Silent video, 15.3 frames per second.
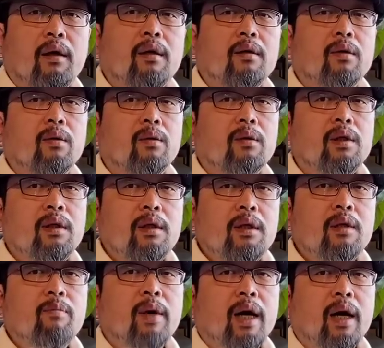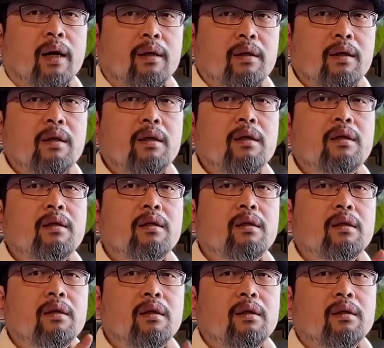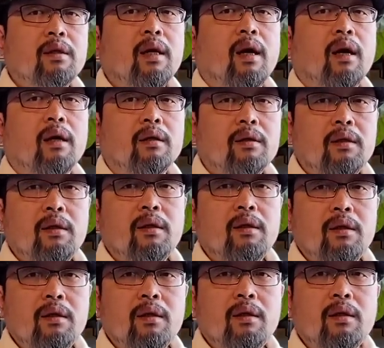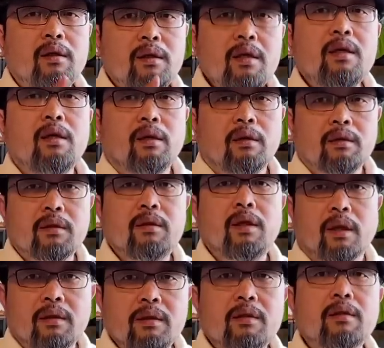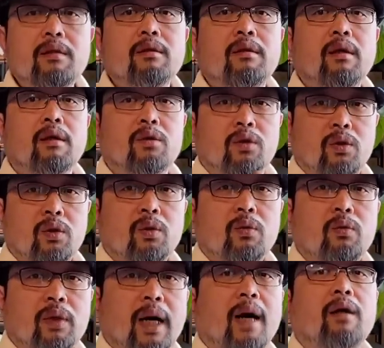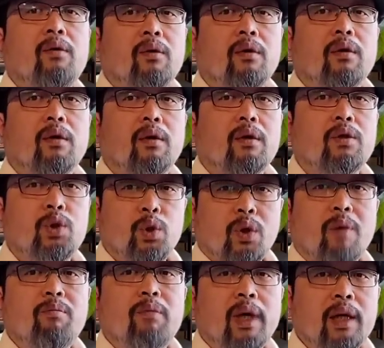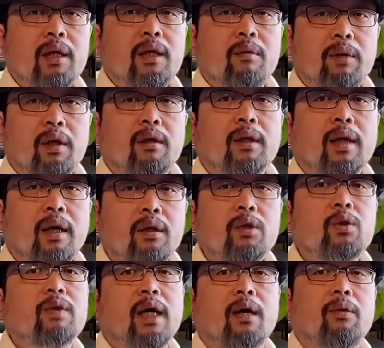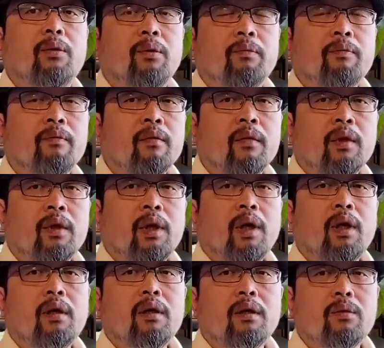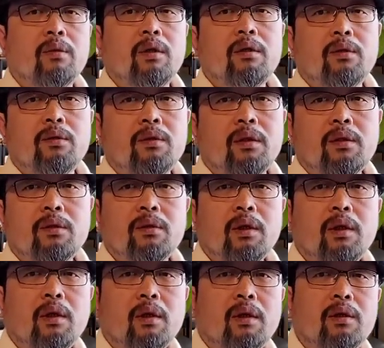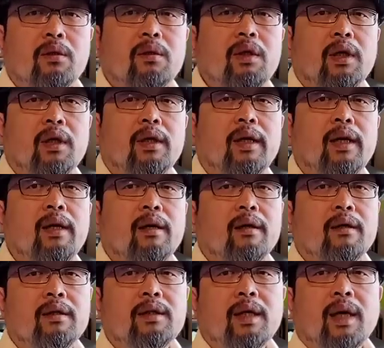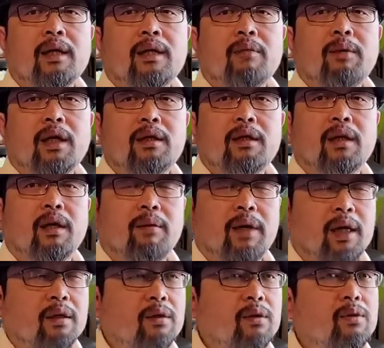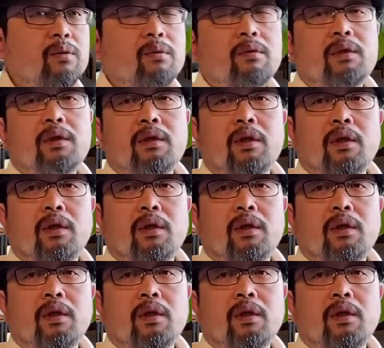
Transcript: 有一百一十点一一亿人次的触达率，全媒体平台的触达率。当然，很多人就觉得说说你这个瞎他妈扯吧，是中国，